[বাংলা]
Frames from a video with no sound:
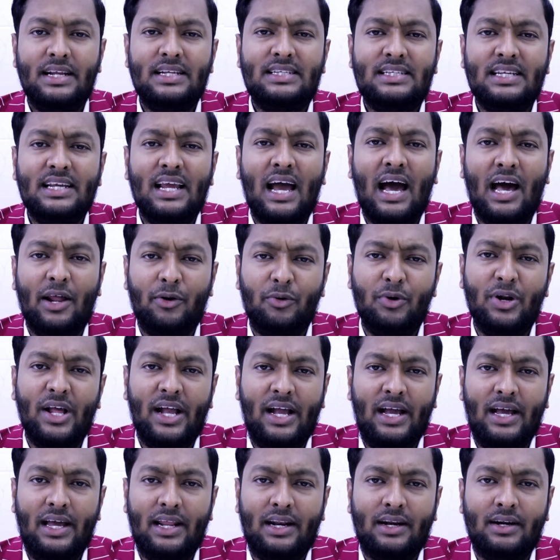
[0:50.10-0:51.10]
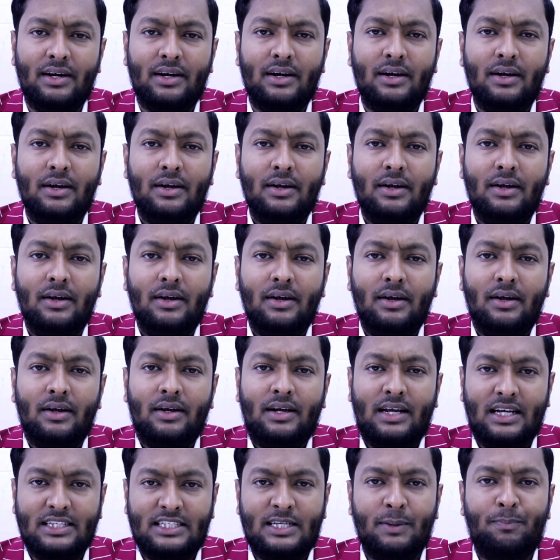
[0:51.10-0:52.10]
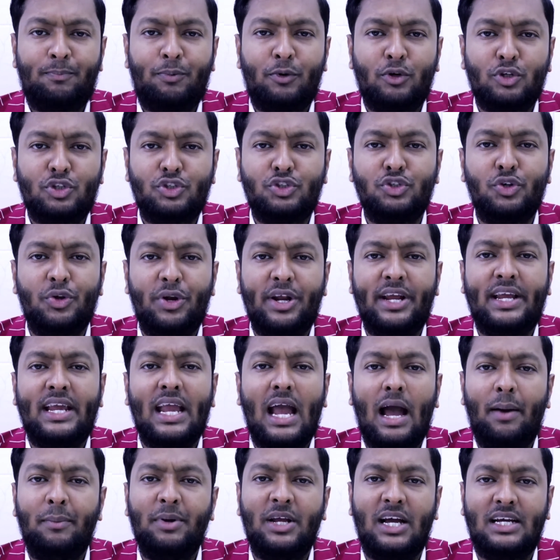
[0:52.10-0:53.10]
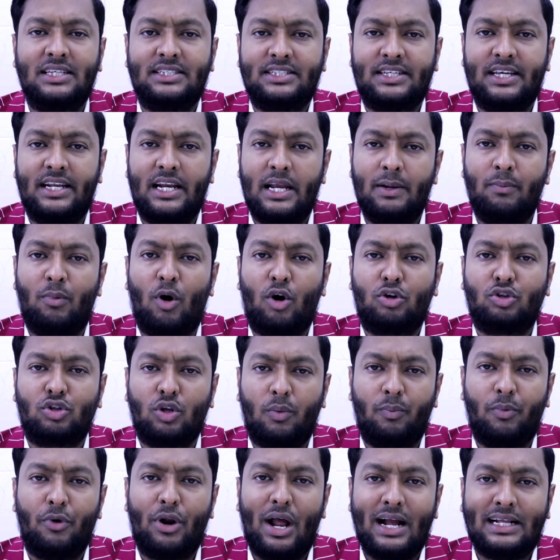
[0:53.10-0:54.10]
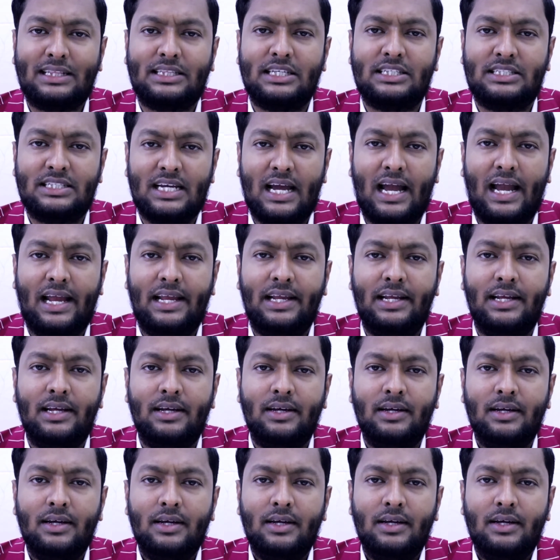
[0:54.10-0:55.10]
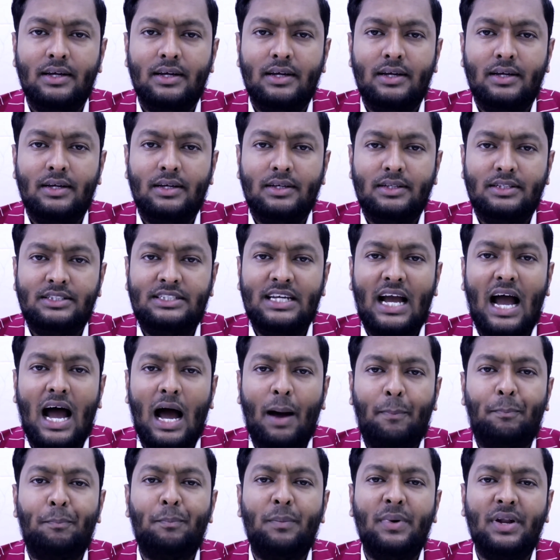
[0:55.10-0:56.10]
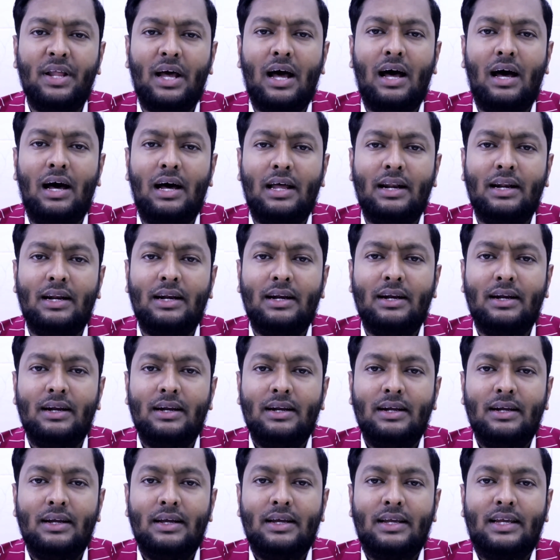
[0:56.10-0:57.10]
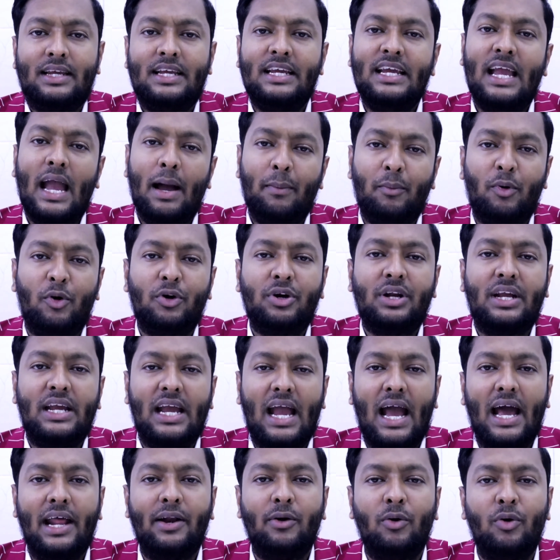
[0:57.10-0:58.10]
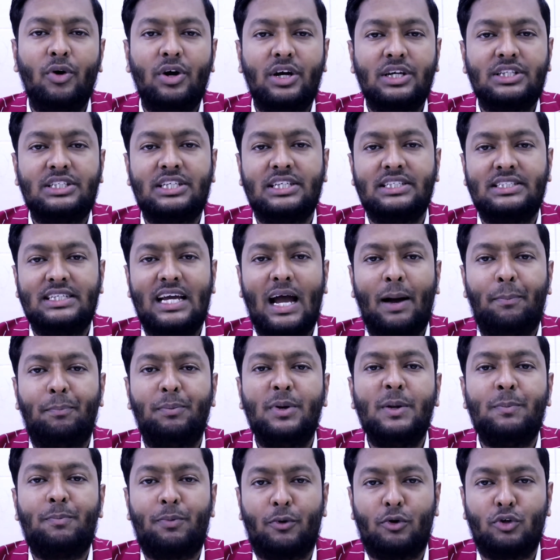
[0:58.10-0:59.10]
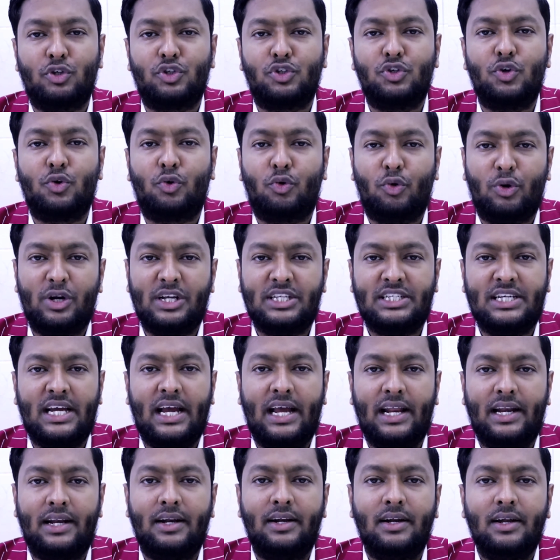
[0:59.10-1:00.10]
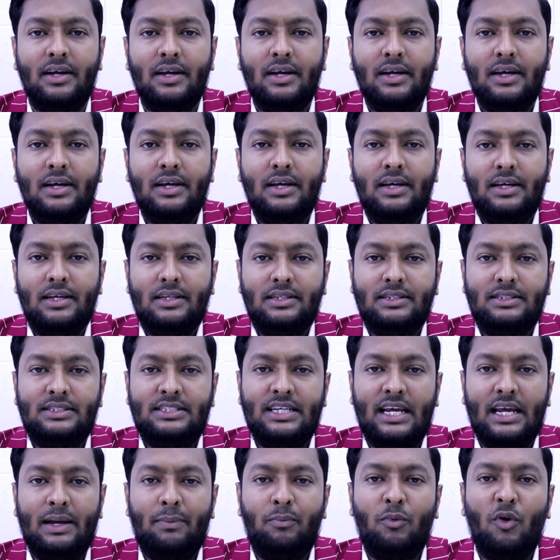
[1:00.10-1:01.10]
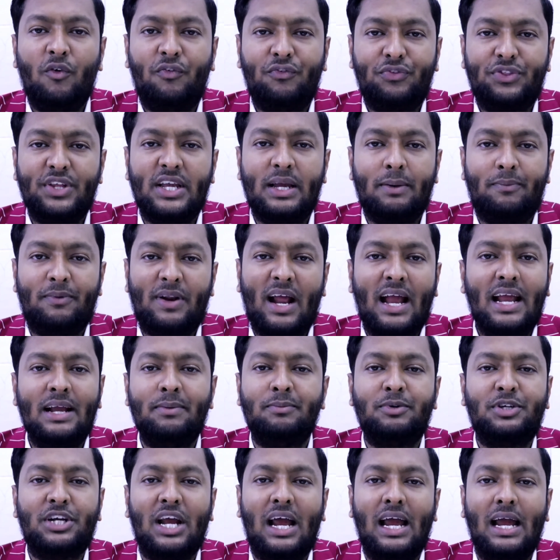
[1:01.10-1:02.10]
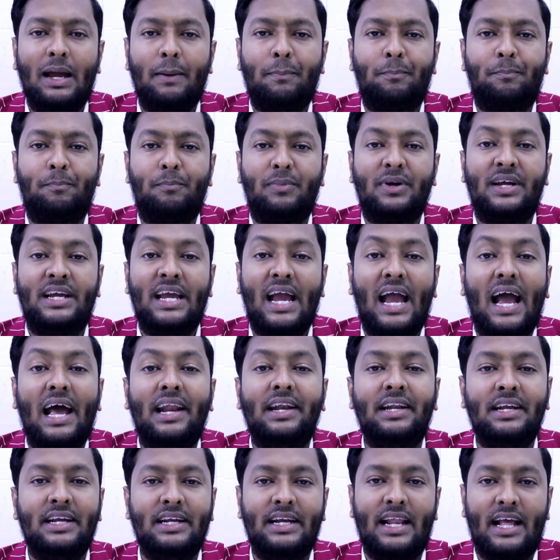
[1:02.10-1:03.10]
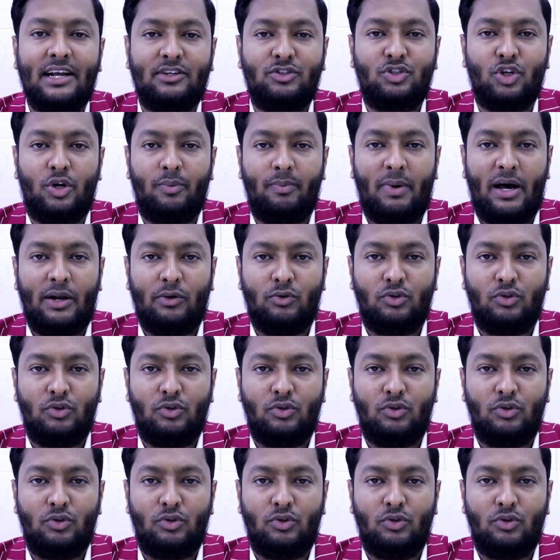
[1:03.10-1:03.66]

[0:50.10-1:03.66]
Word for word: ডিসি হারুনের কাছে প্রশ্ন রেখে আমি আজকের এই বক্তব্য রাখতে চাই যে আপনার কি এমন জ্ঞান হয়েছে যে আপনি প্রশ্ন করেছেন যে মুফতি ইব্রাহিম সাহেব জ্ঞানহীন একজন